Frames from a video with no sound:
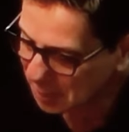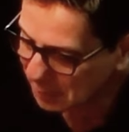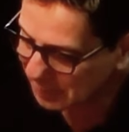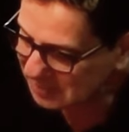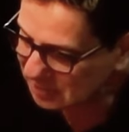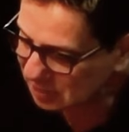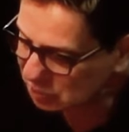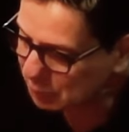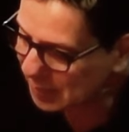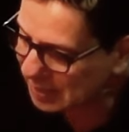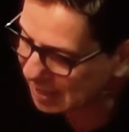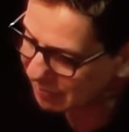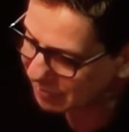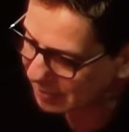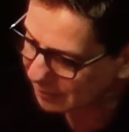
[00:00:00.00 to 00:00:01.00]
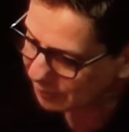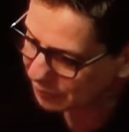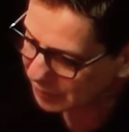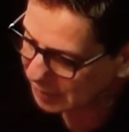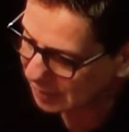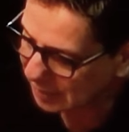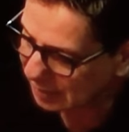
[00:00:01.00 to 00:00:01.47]
mas a gente pegava
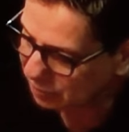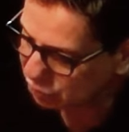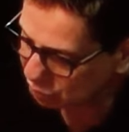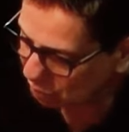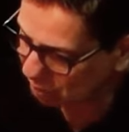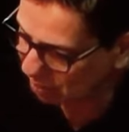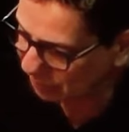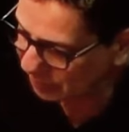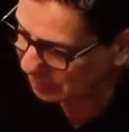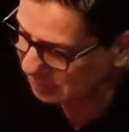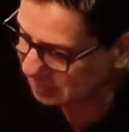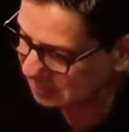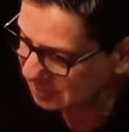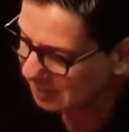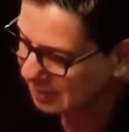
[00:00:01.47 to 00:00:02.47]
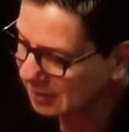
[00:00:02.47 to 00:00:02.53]
é, jovens